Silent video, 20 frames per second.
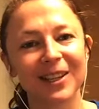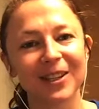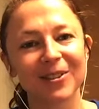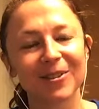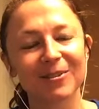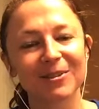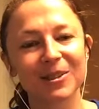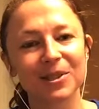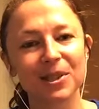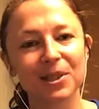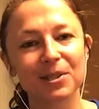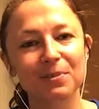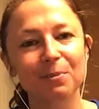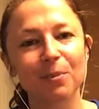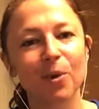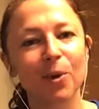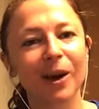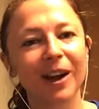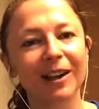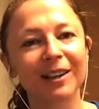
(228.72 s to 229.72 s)
und dieses
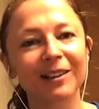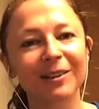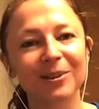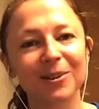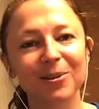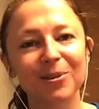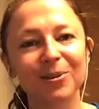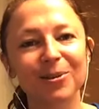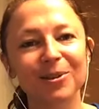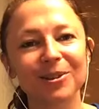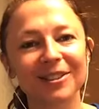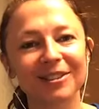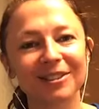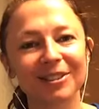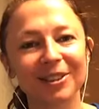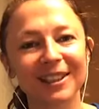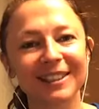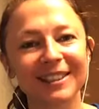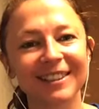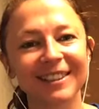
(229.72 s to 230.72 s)
Morgenrot
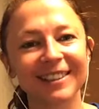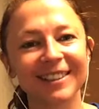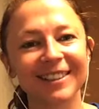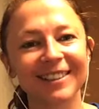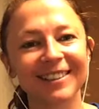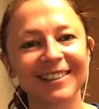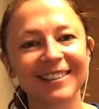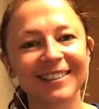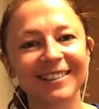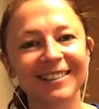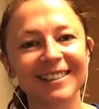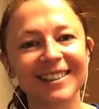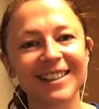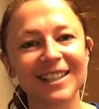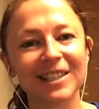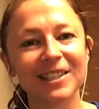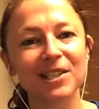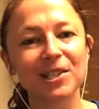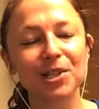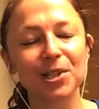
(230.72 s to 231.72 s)
heute
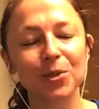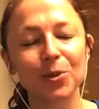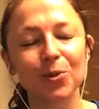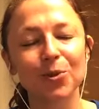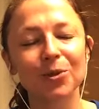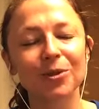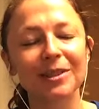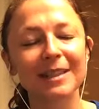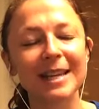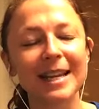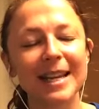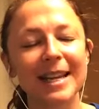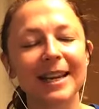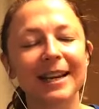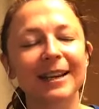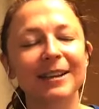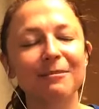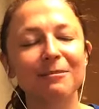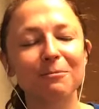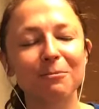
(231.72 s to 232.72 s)
dich so
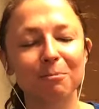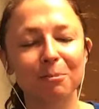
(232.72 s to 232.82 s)
nähern,